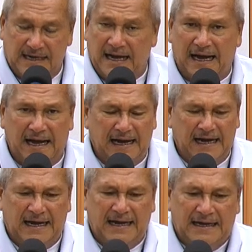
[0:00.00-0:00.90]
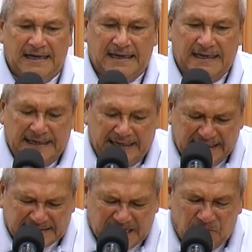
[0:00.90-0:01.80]
Ah,
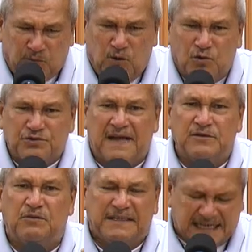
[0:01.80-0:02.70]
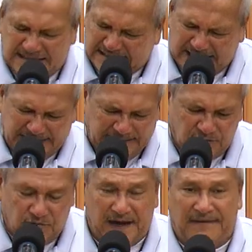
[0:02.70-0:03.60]
están flotando, están
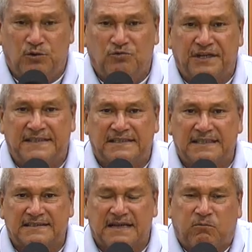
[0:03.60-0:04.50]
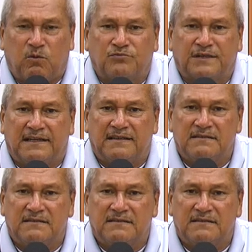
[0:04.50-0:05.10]
saliendo las noticias a flote,